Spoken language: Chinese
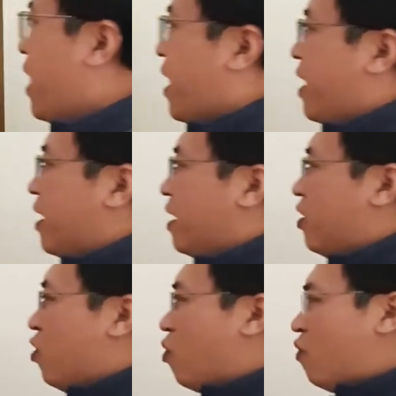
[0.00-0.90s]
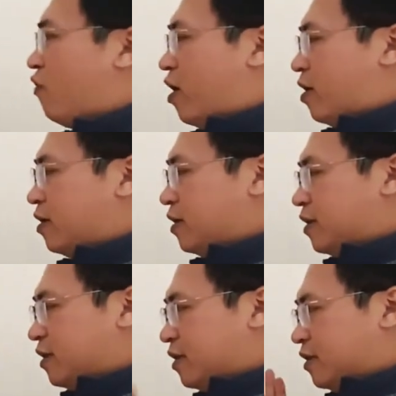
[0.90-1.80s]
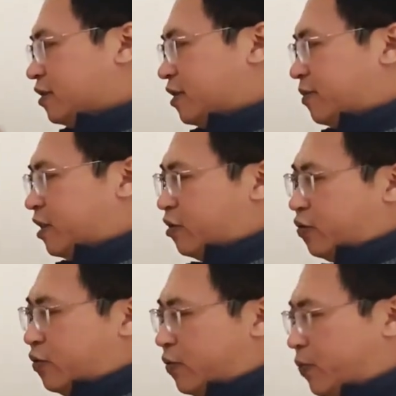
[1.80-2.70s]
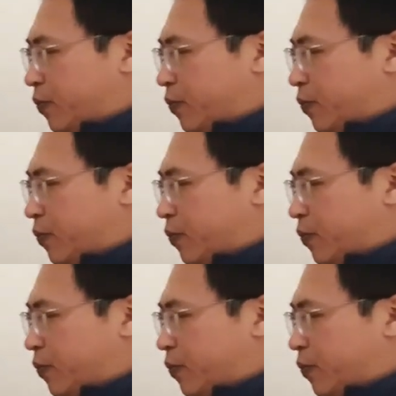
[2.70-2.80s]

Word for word: 面红方怎么走？